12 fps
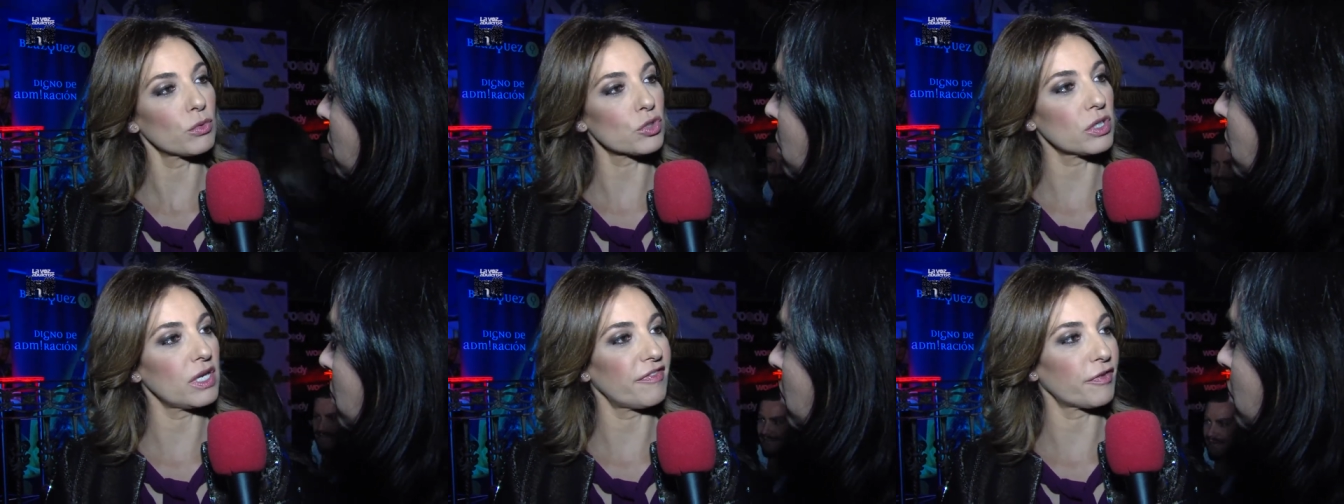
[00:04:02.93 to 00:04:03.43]

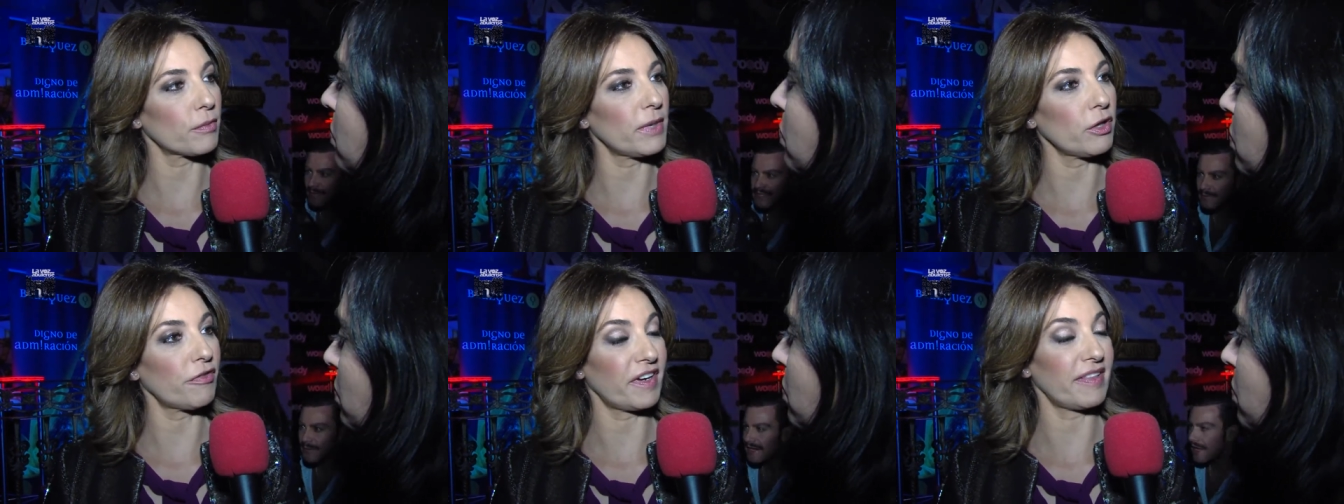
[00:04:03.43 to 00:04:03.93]
mucho la
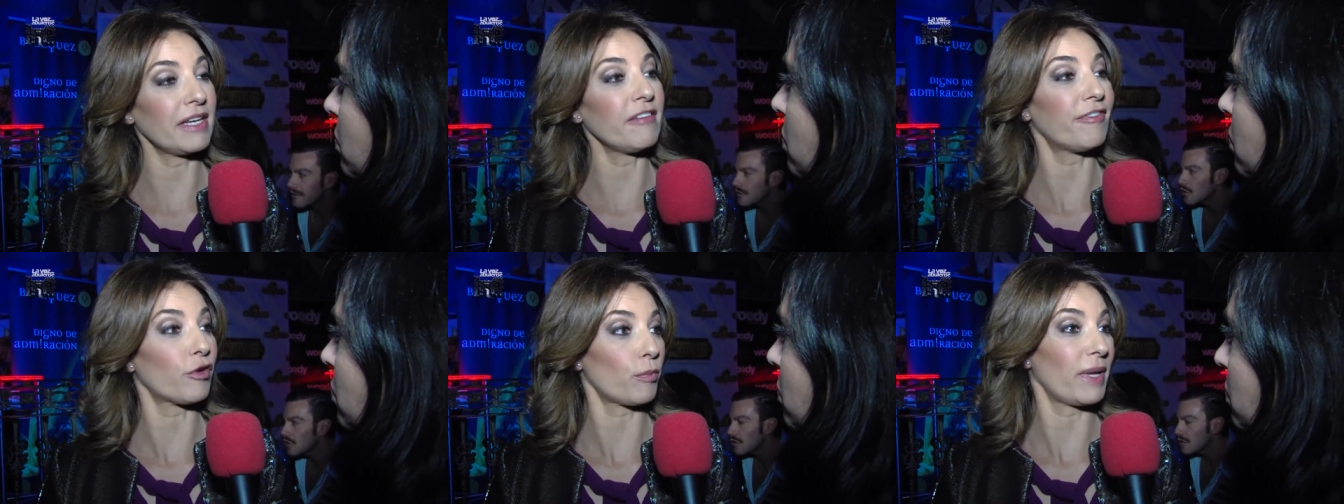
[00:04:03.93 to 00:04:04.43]
forma de ofrecer
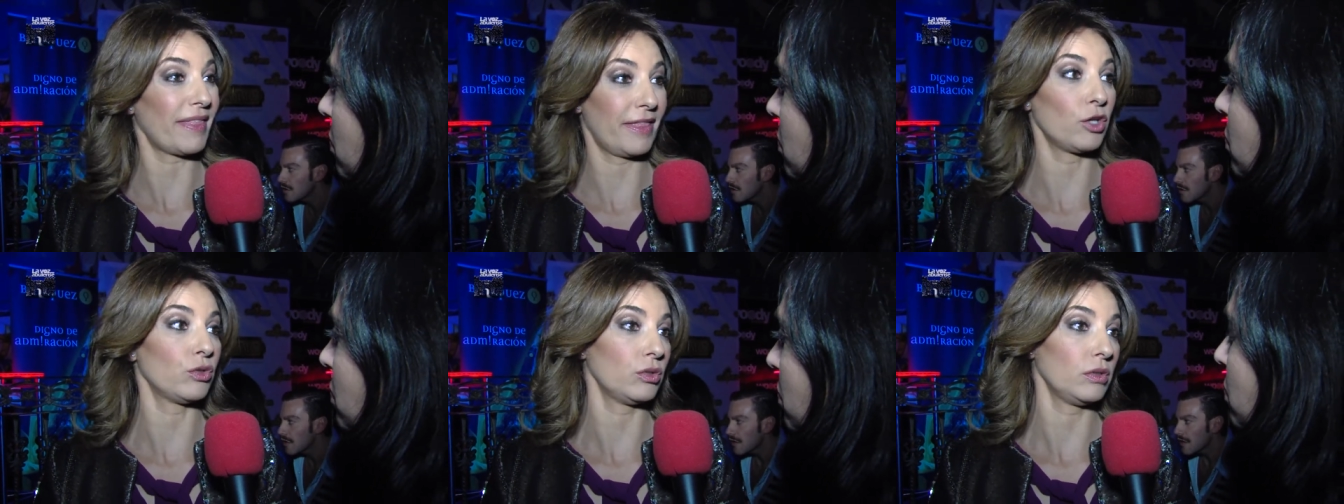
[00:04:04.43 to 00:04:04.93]

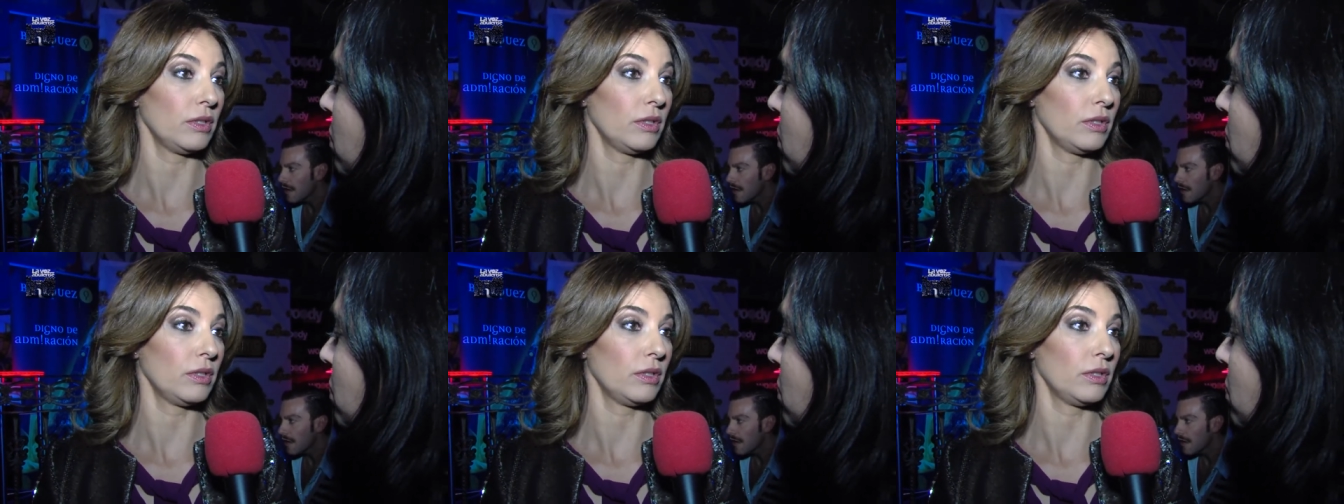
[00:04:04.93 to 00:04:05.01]
información.